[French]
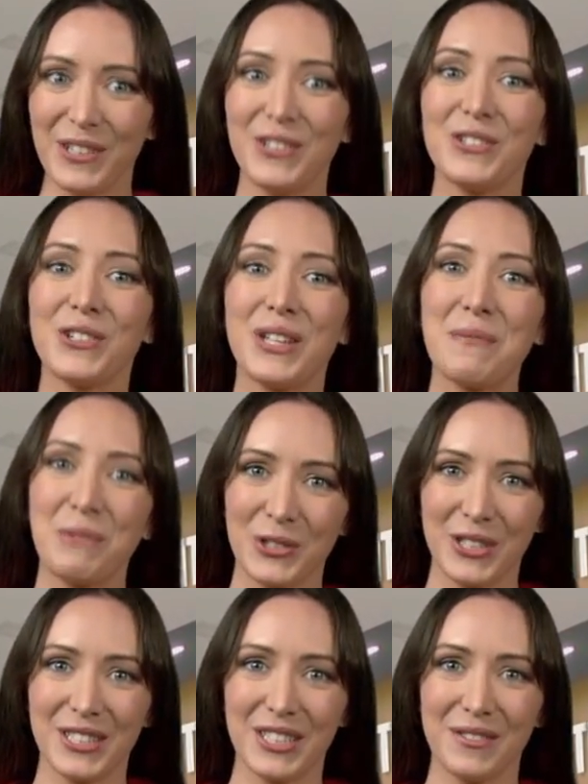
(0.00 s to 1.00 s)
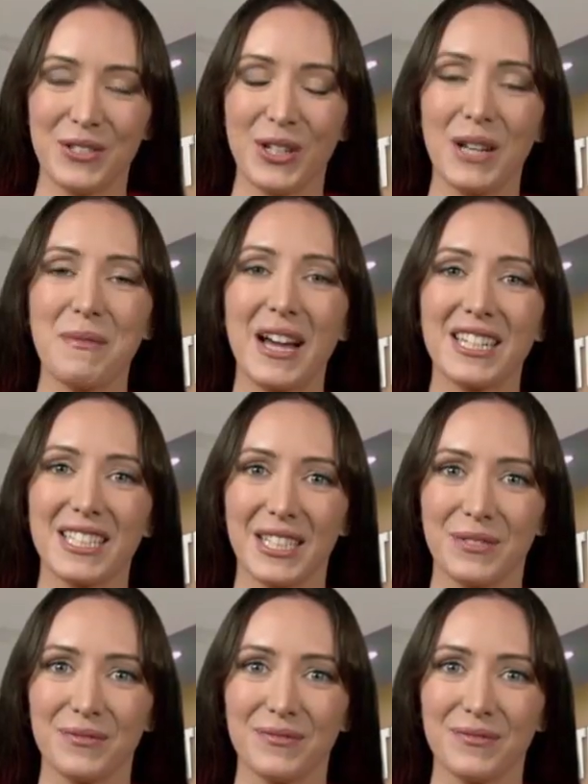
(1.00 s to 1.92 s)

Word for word: une journée productive sur les marchés.